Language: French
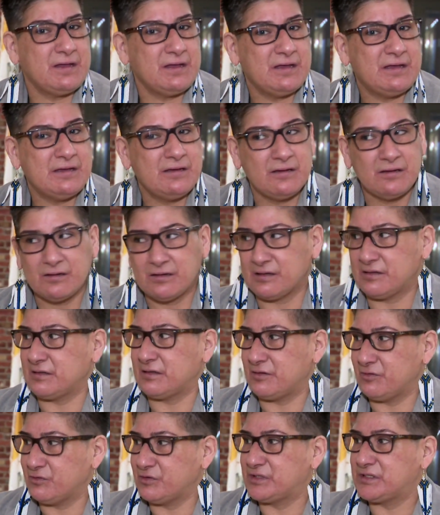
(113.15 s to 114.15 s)
Et
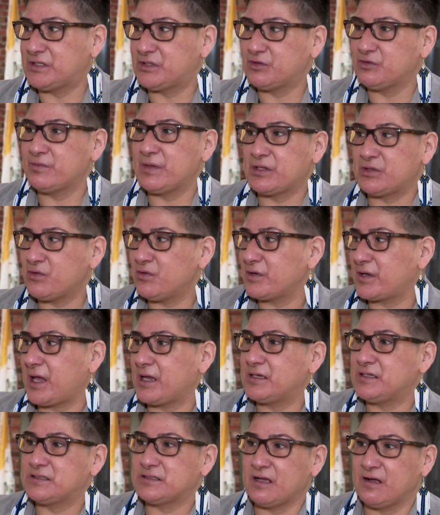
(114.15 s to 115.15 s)
euh, aussitôt, mettons,
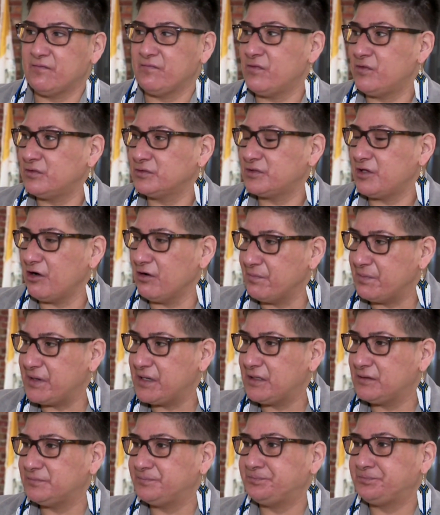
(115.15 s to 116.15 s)
quand ils s'en vont
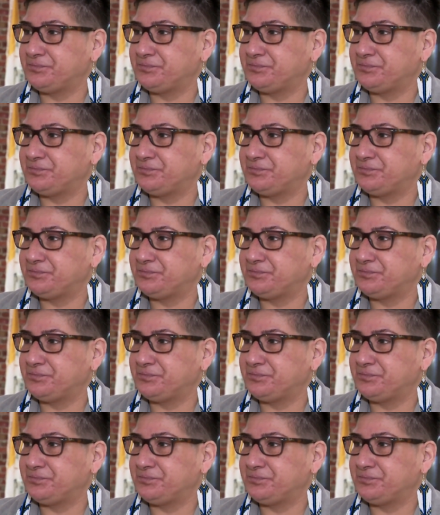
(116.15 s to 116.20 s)
dormir,